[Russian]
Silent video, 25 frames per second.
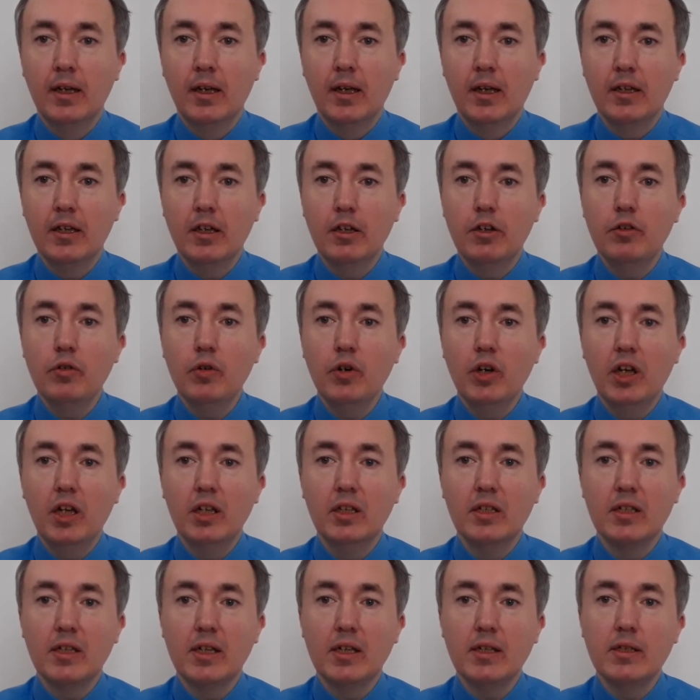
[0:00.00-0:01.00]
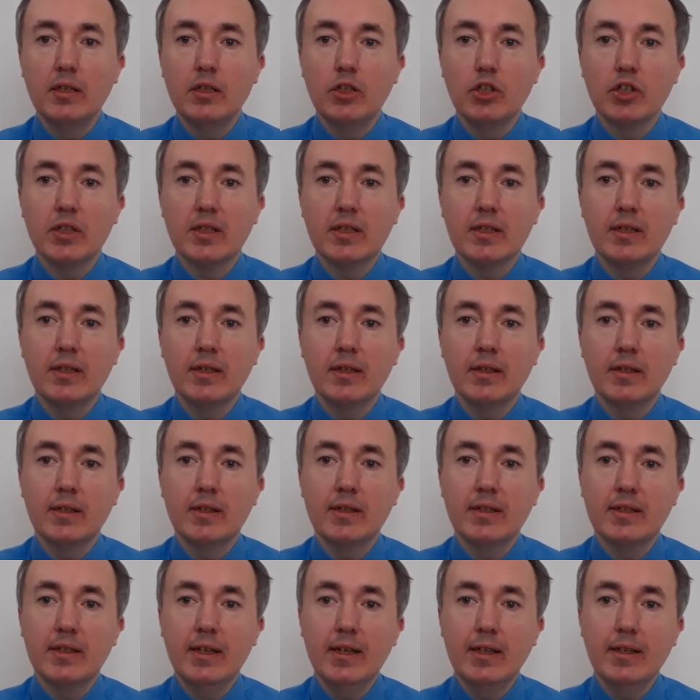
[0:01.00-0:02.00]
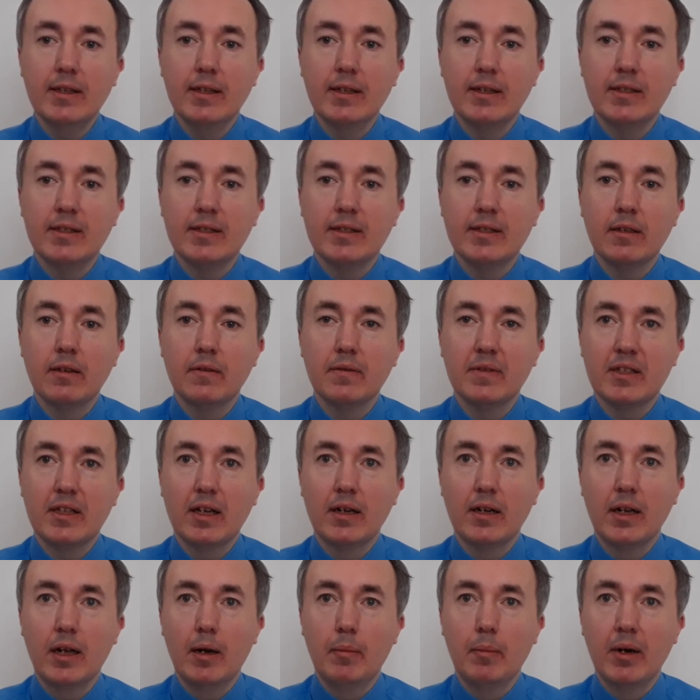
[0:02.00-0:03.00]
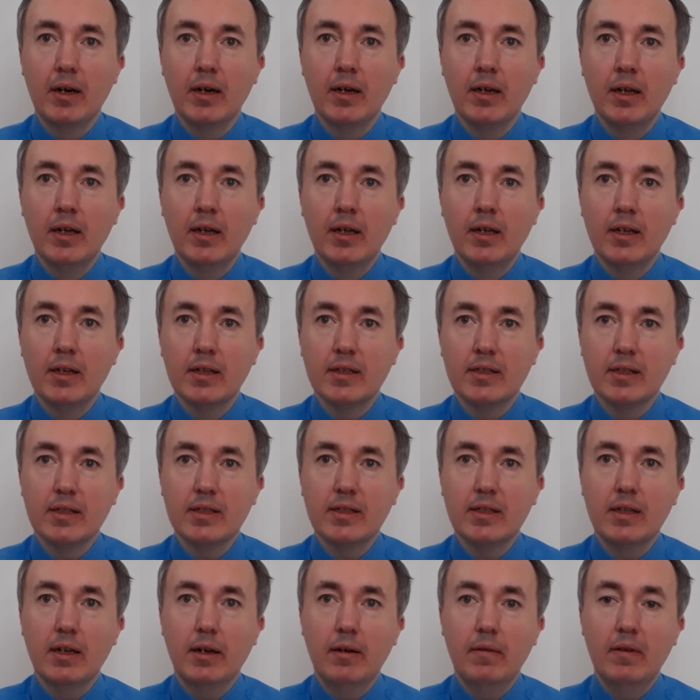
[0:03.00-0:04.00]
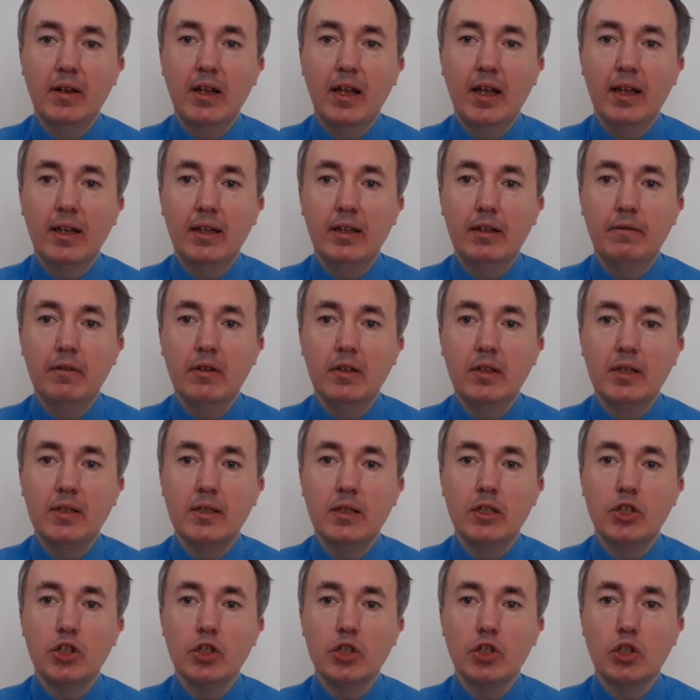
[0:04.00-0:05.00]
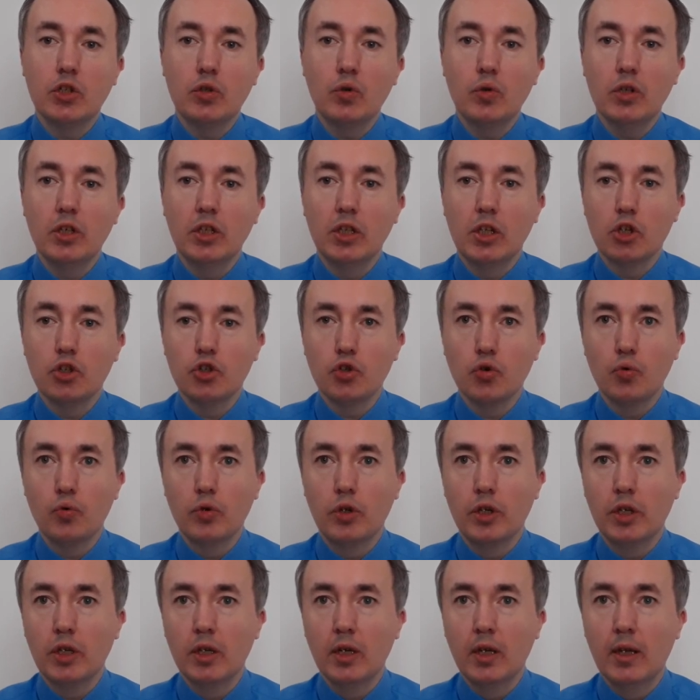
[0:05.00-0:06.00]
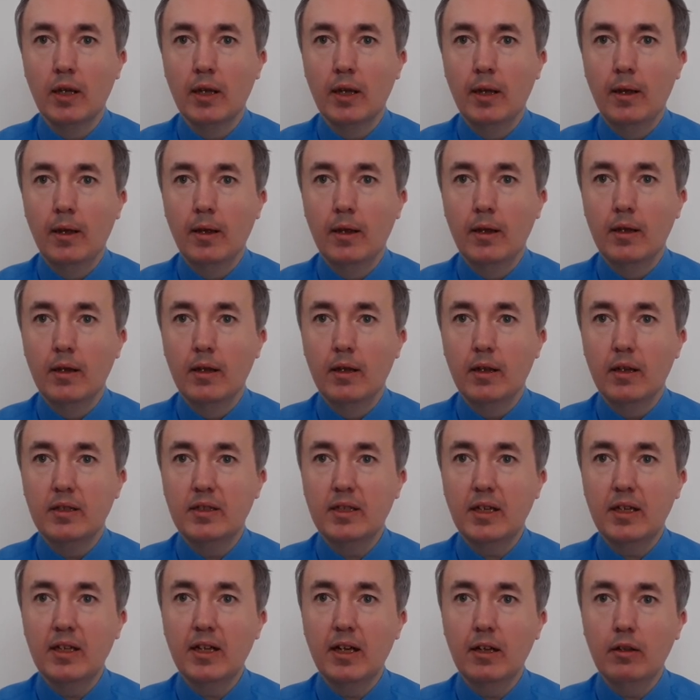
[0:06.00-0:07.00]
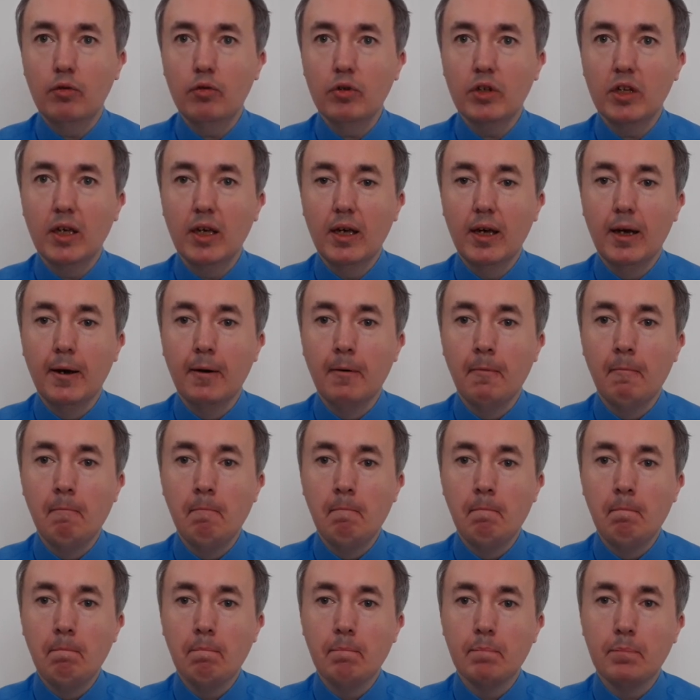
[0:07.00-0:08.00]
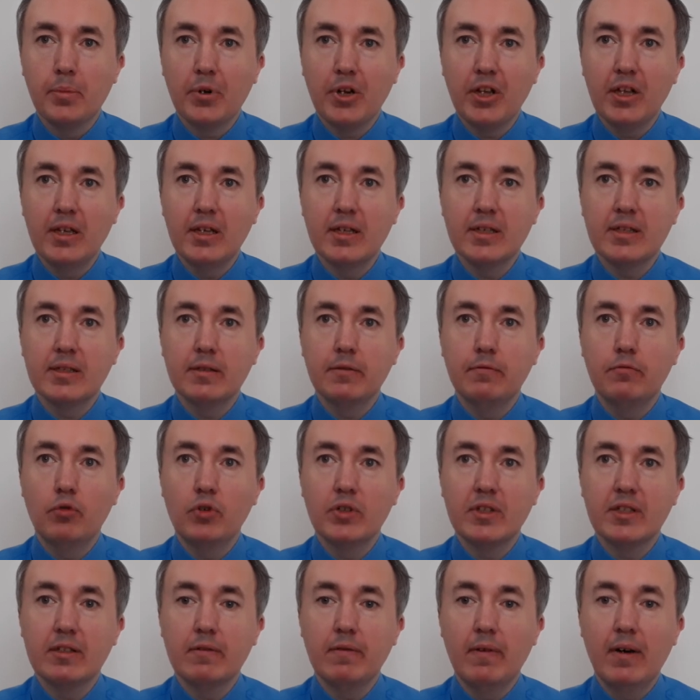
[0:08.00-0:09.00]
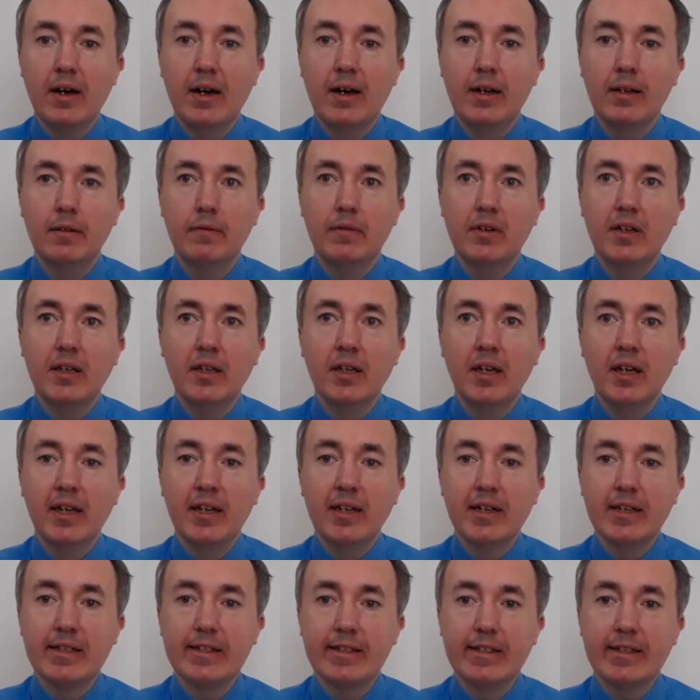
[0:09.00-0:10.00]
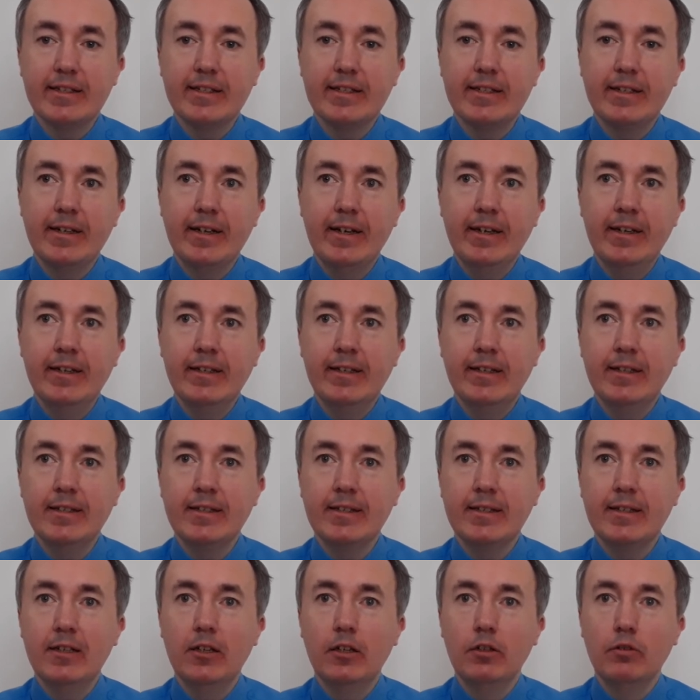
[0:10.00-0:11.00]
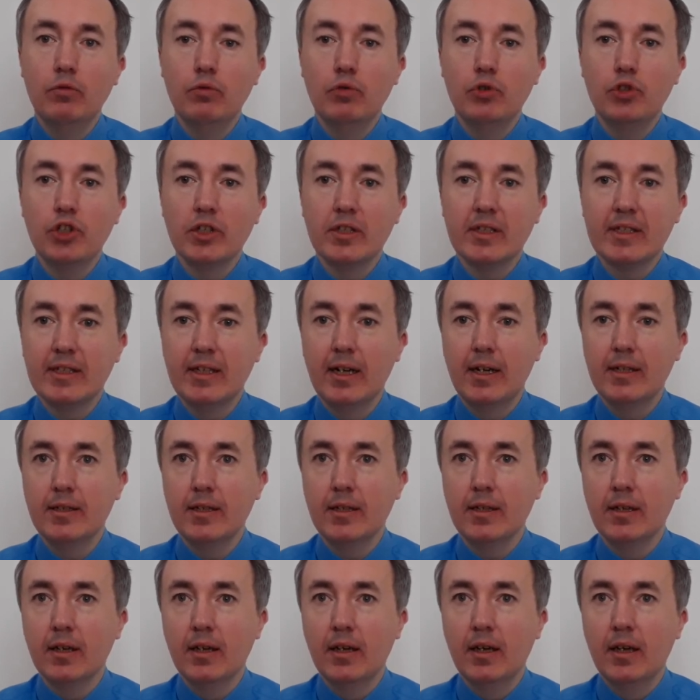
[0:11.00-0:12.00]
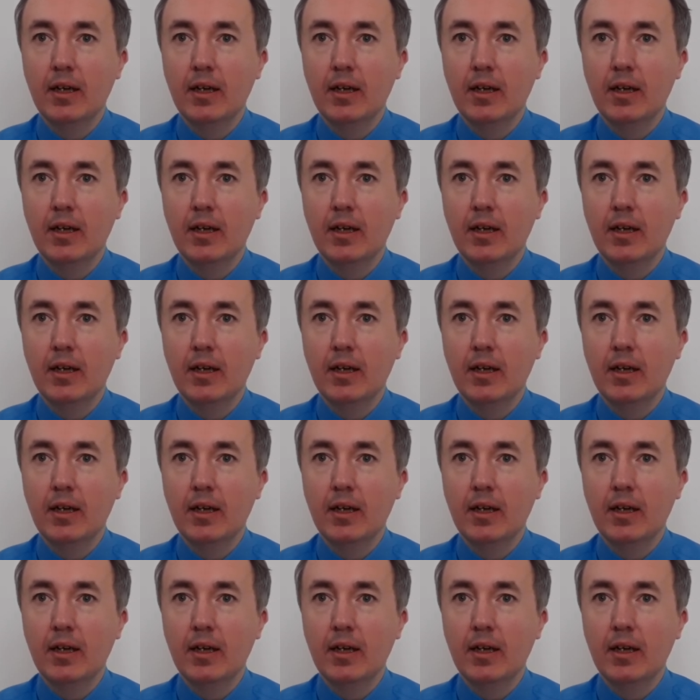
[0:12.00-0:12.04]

Ее энергетическая ценность в 100 граммах составляет 2100 килоджоулей. Технология производства халвы состоит из следующих стадий.